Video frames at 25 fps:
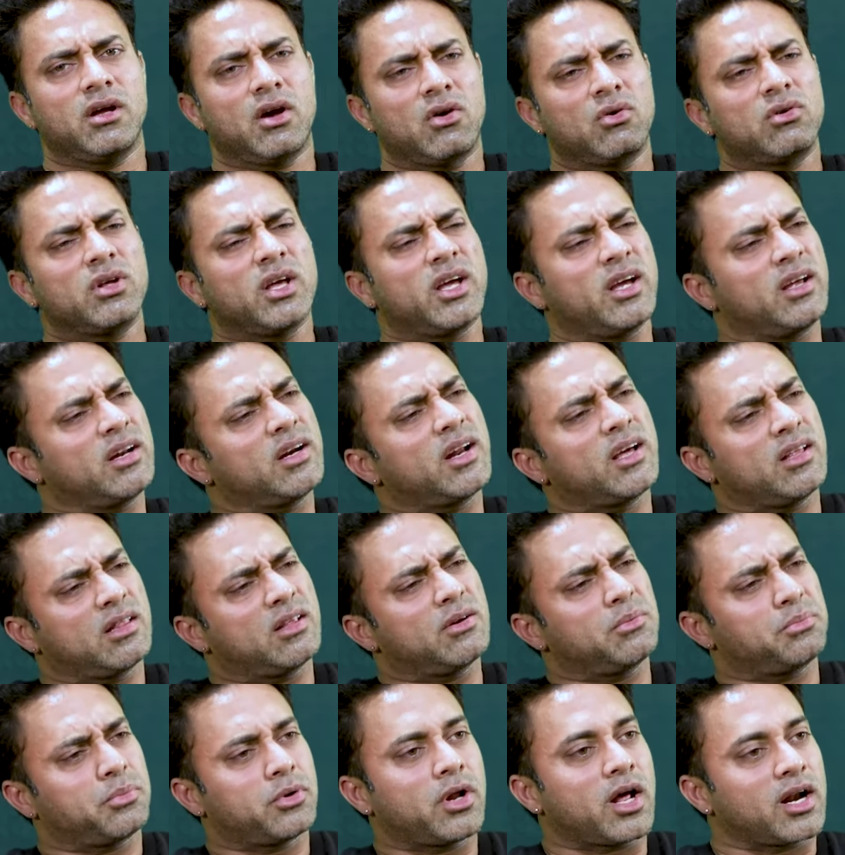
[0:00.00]
అవును
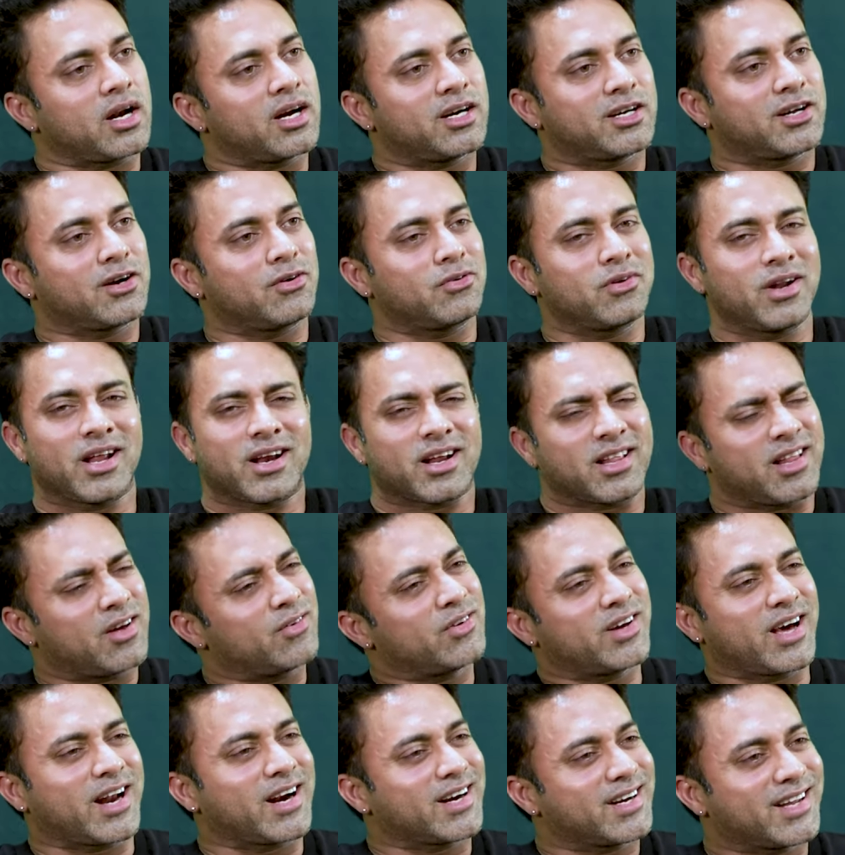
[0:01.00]
ఏంటైతే ఇప్పుడు అన్నట్టుగా ఉన్నారు కదా
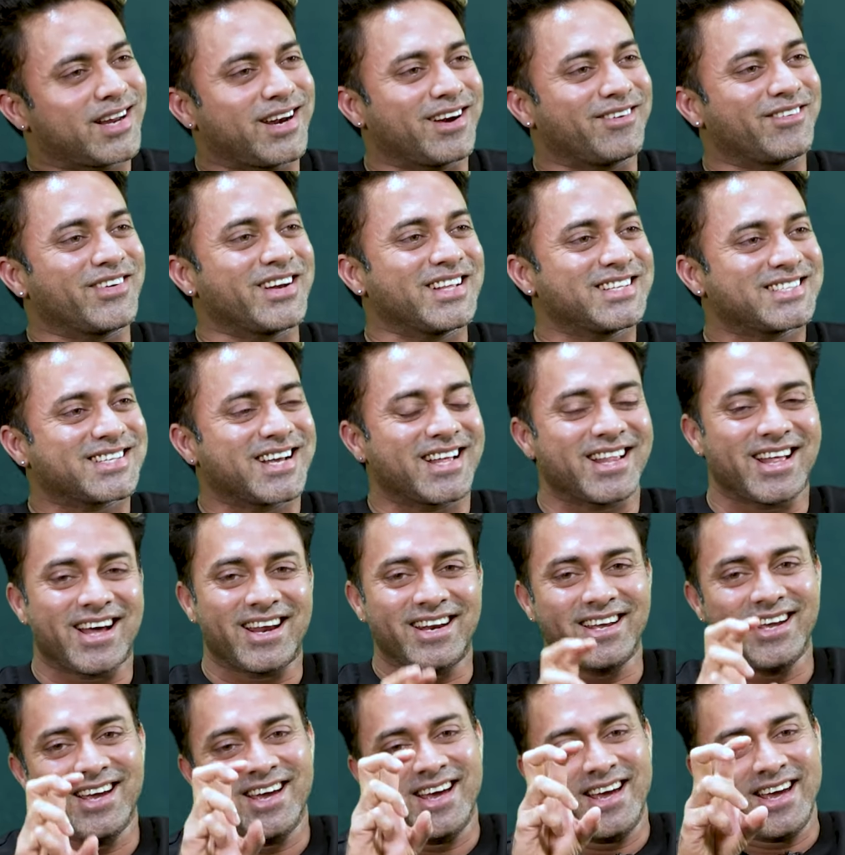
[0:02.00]
అవును కరెక్ట్ ఇలా ఉండొచ్చు కదా
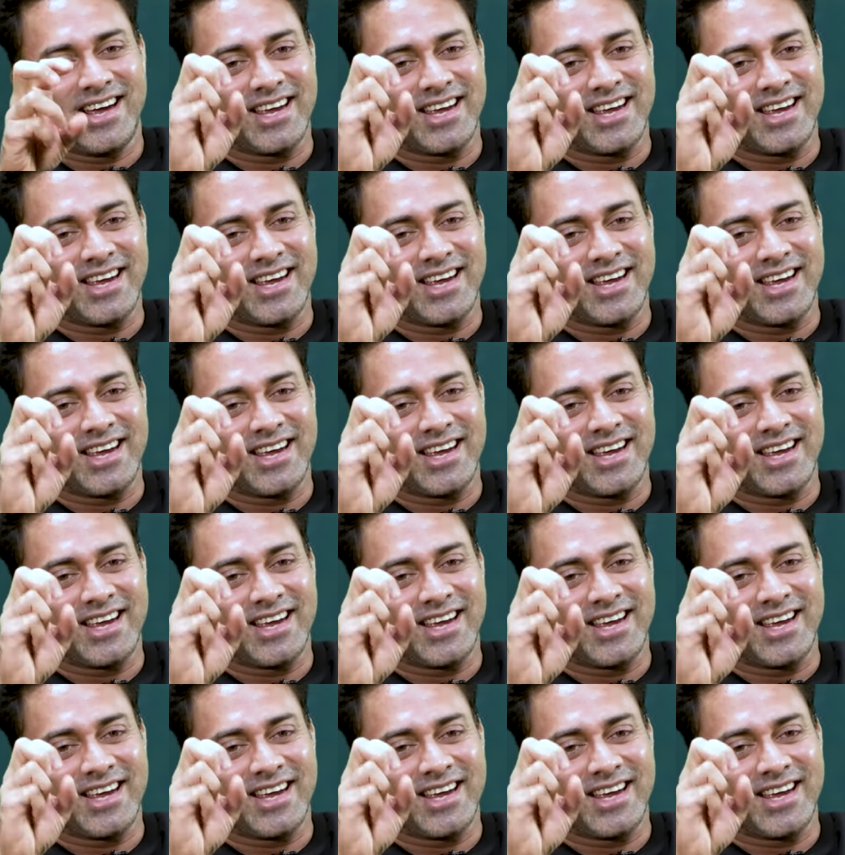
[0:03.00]
అని